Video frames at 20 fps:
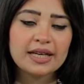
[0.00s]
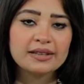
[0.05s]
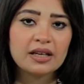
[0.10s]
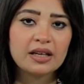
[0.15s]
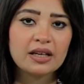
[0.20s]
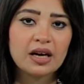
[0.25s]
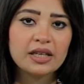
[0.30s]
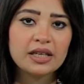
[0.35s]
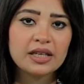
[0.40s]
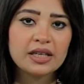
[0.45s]

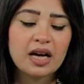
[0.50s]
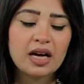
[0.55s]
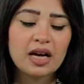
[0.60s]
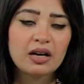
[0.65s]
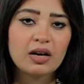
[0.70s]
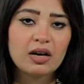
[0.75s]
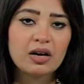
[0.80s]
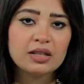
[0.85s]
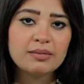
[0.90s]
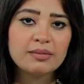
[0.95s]
القليلة
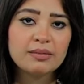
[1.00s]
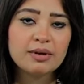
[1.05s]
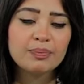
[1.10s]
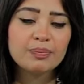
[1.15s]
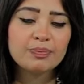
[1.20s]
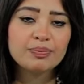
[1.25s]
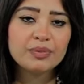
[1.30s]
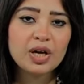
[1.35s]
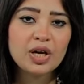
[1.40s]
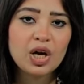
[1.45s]
القادمة
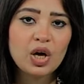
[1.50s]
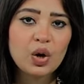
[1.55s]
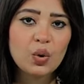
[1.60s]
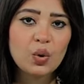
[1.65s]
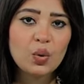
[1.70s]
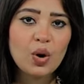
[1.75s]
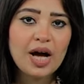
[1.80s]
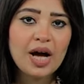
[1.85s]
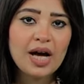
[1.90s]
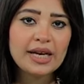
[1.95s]

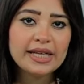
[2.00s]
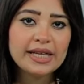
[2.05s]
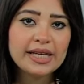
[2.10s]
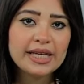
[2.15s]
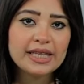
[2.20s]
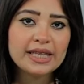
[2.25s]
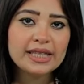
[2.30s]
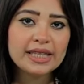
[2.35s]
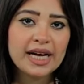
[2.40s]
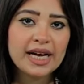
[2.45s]

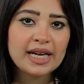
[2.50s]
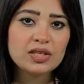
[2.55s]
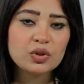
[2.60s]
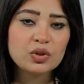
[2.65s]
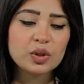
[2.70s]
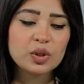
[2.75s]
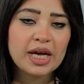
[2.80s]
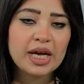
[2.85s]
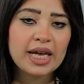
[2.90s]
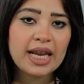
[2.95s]
ولحين
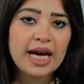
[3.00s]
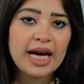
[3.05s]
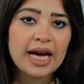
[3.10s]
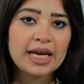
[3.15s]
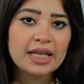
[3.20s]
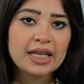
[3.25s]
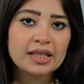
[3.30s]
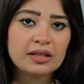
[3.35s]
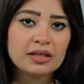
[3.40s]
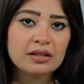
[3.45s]
تحسن
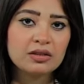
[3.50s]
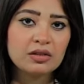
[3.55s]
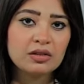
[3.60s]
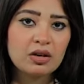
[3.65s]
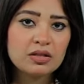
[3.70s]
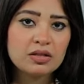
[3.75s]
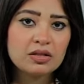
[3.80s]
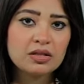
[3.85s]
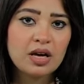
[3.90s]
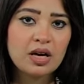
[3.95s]
الحالة
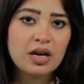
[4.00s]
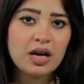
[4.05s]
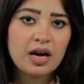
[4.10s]
الطقس